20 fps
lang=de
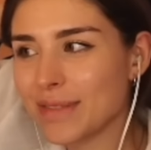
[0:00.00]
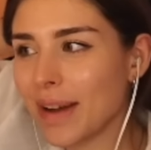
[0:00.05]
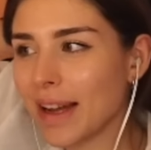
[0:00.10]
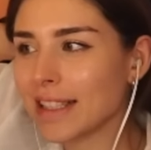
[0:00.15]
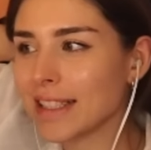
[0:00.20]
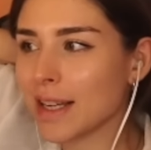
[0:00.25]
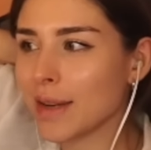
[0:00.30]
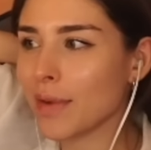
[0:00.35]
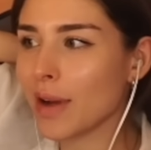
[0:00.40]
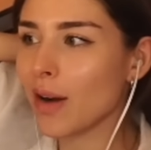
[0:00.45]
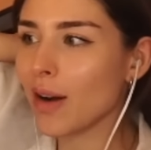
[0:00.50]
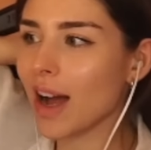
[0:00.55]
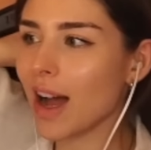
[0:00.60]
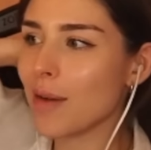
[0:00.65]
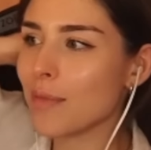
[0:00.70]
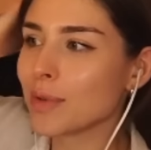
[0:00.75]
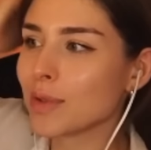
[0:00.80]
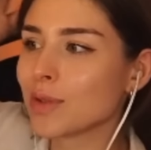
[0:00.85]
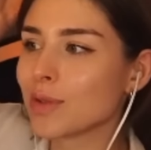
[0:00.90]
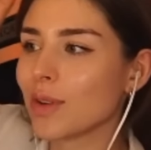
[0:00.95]
ich meine, ich habe auch
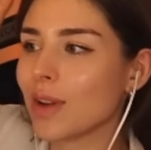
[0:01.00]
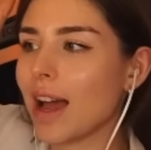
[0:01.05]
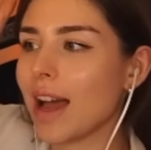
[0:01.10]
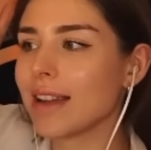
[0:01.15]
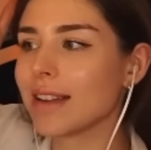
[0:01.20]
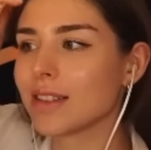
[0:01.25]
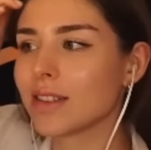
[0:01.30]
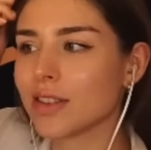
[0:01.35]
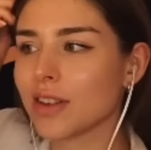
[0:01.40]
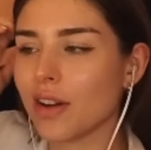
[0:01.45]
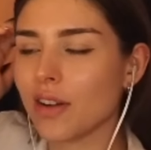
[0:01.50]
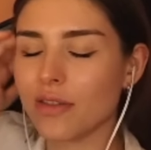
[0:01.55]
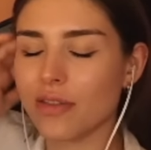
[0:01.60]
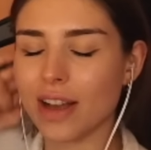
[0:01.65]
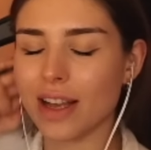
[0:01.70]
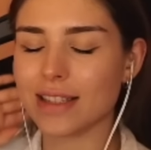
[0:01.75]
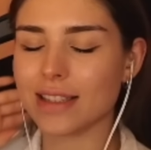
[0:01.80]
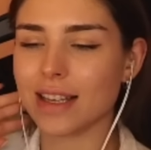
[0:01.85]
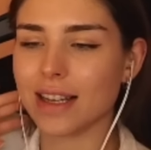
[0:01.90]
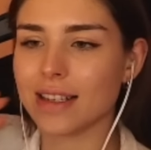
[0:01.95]
ab und zu reingeschaut,
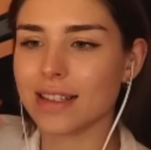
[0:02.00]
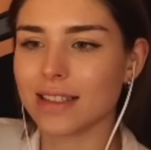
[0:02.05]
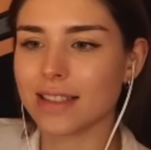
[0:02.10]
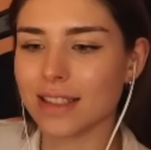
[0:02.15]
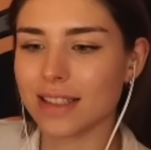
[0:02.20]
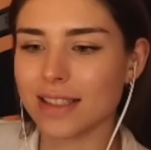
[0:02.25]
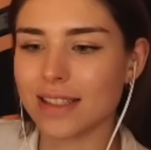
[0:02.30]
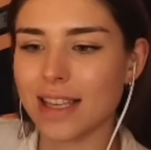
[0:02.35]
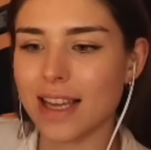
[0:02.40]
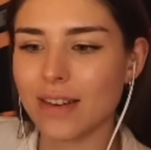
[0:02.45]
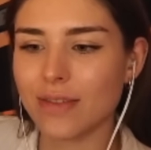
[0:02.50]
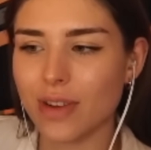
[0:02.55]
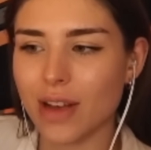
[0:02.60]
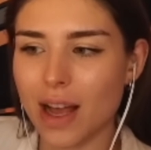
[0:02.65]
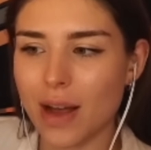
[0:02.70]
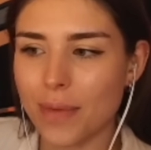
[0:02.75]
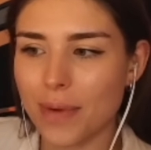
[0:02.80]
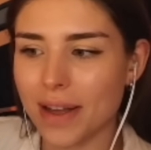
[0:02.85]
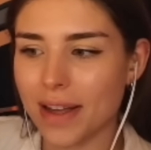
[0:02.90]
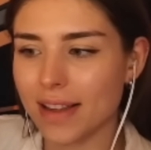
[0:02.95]
weil es halt interessant war,
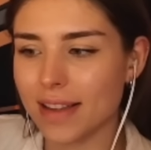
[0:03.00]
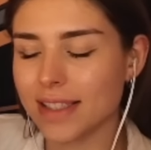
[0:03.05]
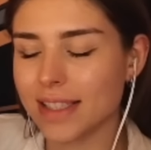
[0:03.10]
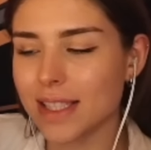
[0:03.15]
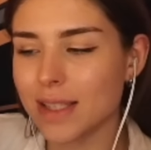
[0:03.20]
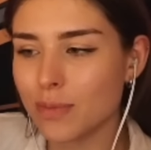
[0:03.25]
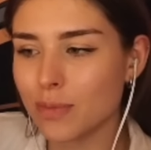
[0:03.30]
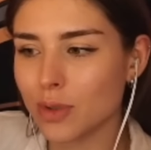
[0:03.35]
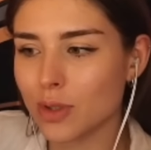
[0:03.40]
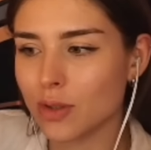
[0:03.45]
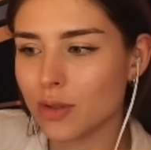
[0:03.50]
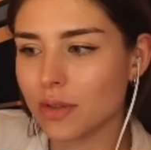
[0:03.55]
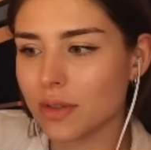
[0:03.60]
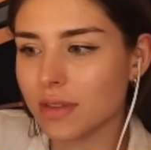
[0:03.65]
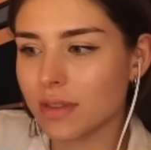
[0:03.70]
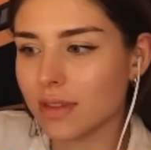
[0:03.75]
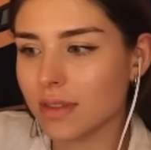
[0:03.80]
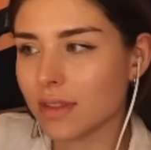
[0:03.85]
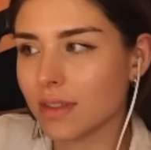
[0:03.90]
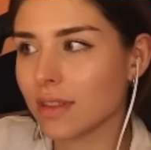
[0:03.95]
aber 7
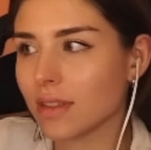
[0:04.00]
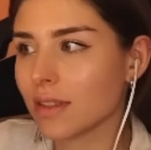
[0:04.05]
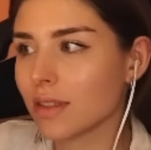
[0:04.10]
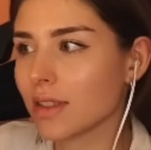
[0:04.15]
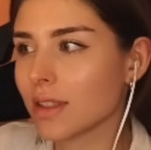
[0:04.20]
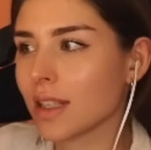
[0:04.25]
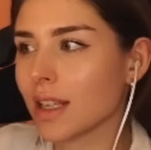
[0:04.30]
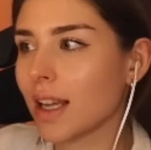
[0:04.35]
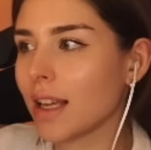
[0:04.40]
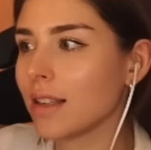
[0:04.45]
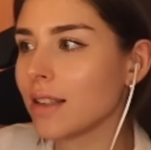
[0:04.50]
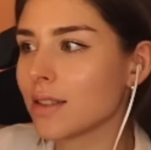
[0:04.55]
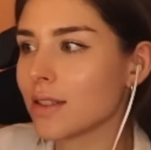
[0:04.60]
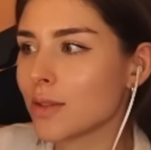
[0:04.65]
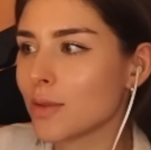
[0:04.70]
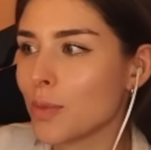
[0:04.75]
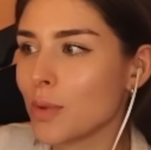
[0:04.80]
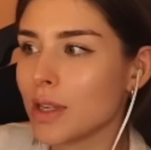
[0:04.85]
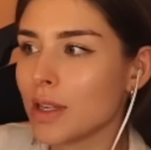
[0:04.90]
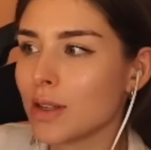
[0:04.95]
Stunden
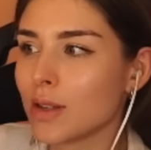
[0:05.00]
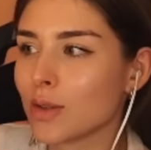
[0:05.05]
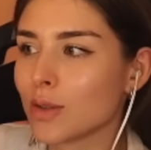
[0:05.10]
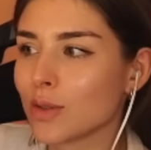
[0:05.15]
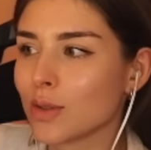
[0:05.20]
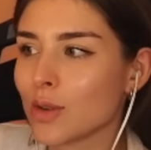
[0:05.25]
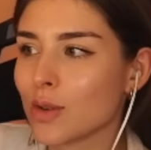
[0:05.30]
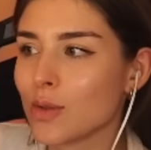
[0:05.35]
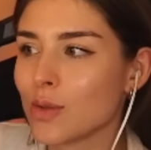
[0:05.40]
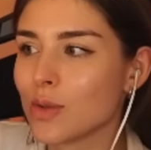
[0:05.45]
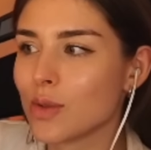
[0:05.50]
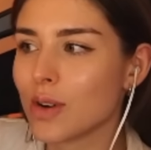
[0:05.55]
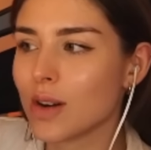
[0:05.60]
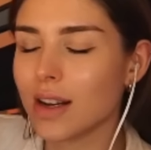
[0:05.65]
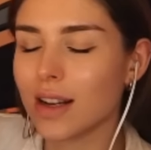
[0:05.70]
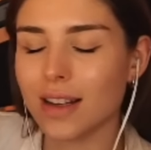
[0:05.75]
Trinkspiel und Co.